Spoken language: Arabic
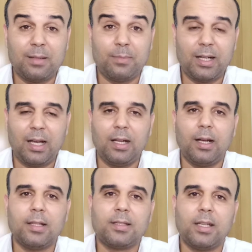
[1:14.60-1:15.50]
المرحله
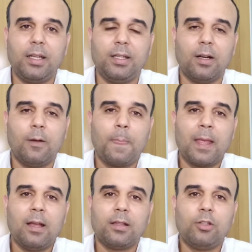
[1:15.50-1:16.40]
الثانيه
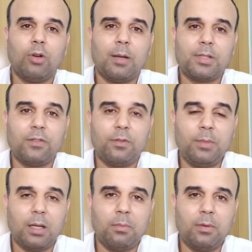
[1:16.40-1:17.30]
52%
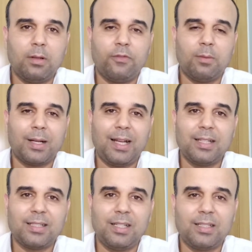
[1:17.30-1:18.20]
آه، في المرحله
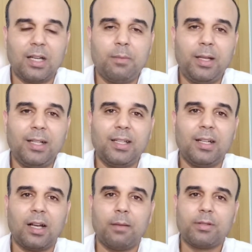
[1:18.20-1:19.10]
الثالثه المعنى
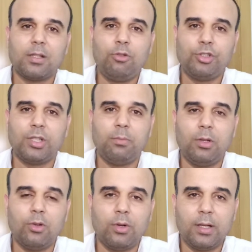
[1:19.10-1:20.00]
ديالها 25
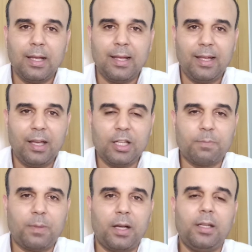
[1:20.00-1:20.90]
مليون
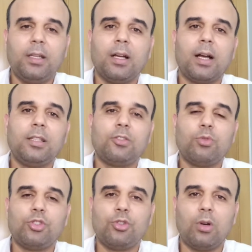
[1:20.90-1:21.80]
اسباني غادي
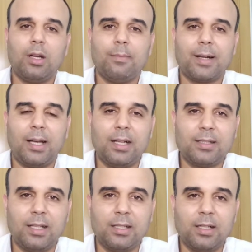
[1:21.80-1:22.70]
يتوجهوا للمرحله
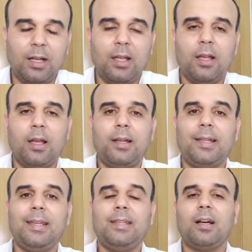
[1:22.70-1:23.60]
الثالثه
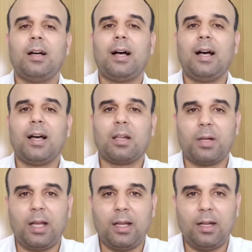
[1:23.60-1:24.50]
اللي هي اخر
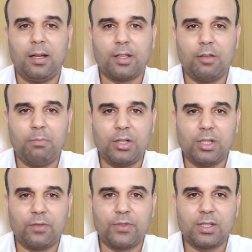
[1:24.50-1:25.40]
مرحله كما
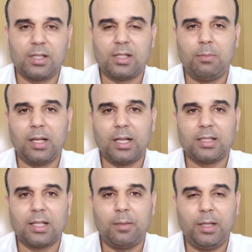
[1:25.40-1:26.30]
جات في السيستم اللي
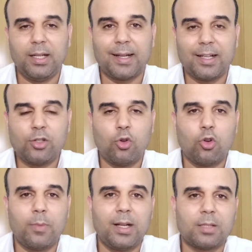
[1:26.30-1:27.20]
كنتكلم عليه رئيس
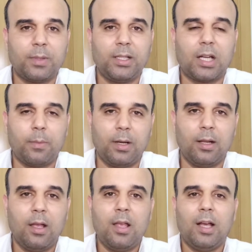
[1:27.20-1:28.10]
الحكومه الاسبانيه قبل
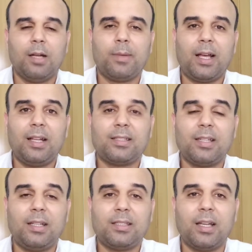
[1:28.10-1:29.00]
المرحله
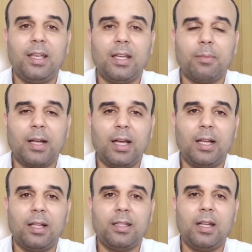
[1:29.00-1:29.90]
الثالثه هي
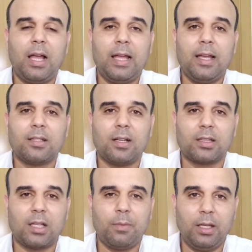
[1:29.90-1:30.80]
المرحله ديال الحياه
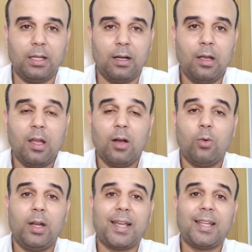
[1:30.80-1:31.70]
الطبيعيه
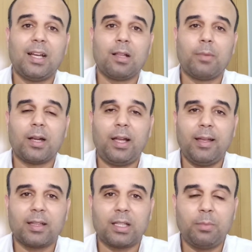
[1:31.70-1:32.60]
ولكن هذه المره
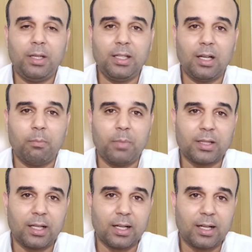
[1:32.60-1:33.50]
حياه طبيعيه
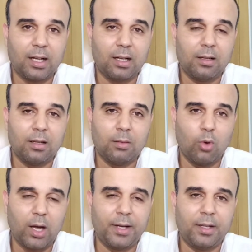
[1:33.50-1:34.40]
بطريقه آه،
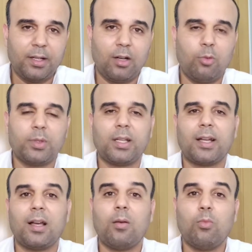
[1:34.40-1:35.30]
مقننه
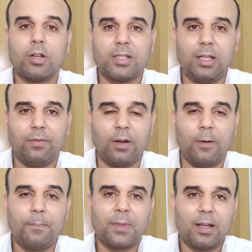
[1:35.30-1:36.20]
وبطريقه مختلفه
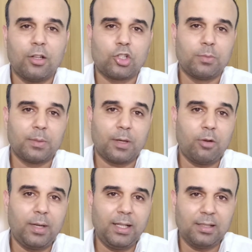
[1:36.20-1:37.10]
خاصكم تبقاو
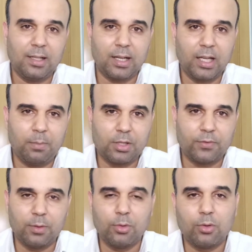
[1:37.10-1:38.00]
معايا حتى الاخير باش
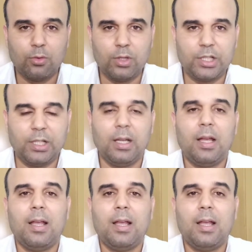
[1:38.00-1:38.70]
تفهموا كل شيء